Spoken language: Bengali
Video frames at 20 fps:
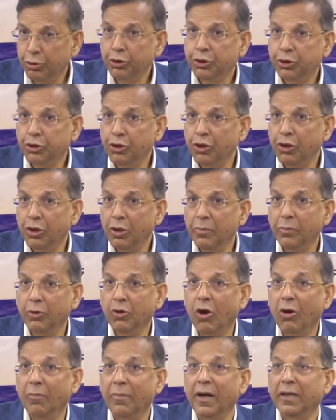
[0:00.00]
সুষ্ঠু
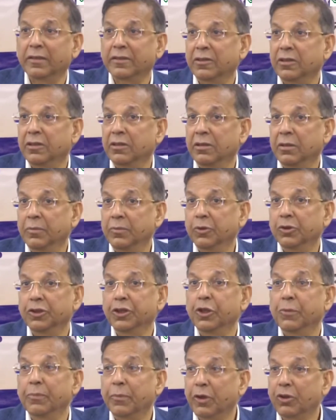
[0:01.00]
এবং অবাধ এবং
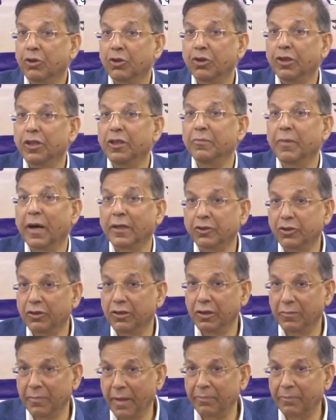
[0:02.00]
নিরপেক্ষ
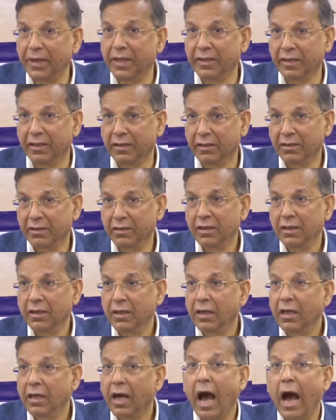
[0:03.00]
নির্বাচনের ব্যাপারে
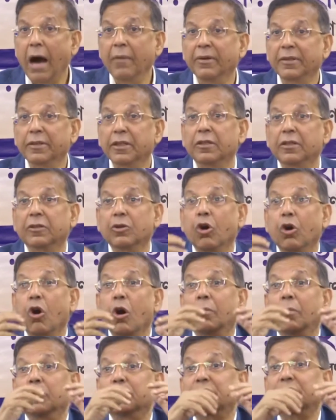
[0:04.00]
আমাদের
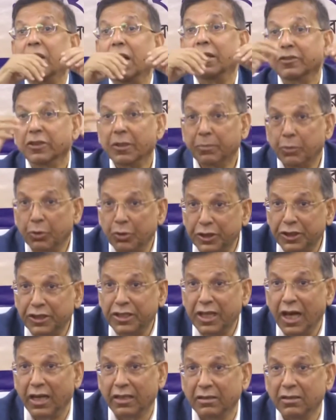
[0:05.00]
অবস্থান যে
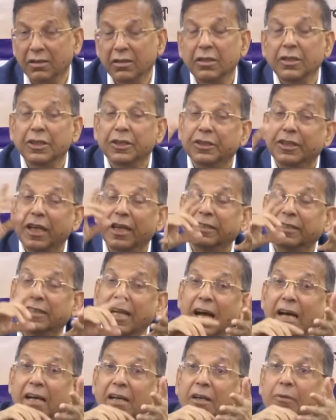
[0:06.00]
পরিষ্কার
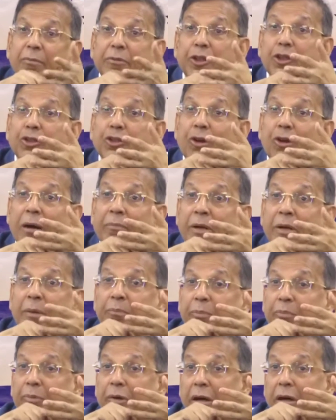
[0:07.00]
সেইটা কিন্তু
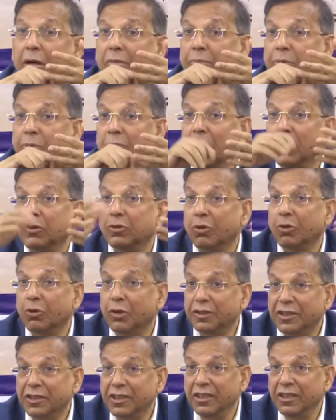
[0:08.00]
আমরা প্রমাণ
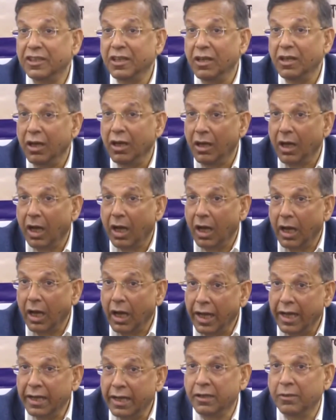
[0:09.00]
করেছি
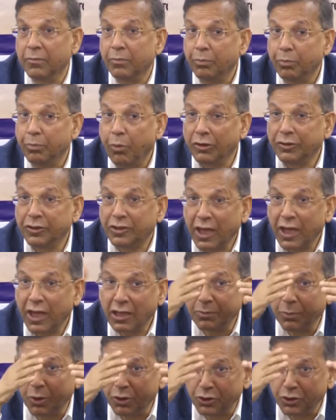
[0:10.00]
এই
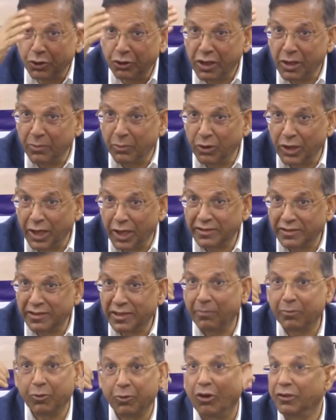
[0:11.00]
পঞ্চাশ বছরে এবং এই
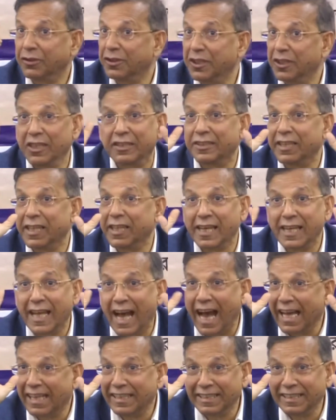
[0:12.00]
সাবকন্টিনেন্টে
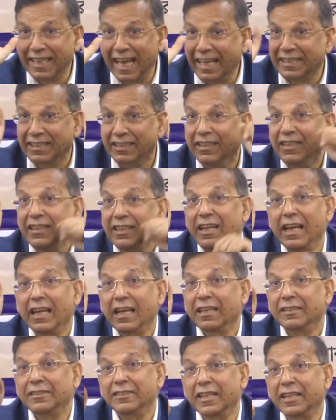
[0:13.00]
এই আইন নাই
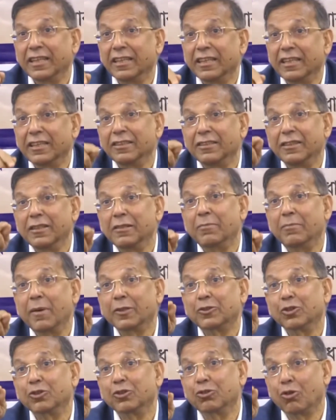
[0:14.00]
যে
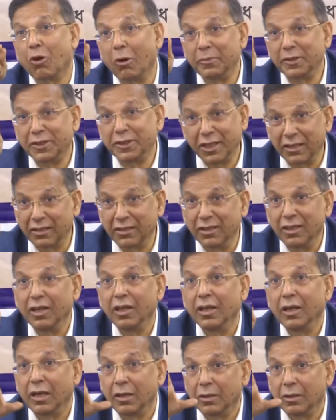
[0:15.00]
নির্বাচন কমিশন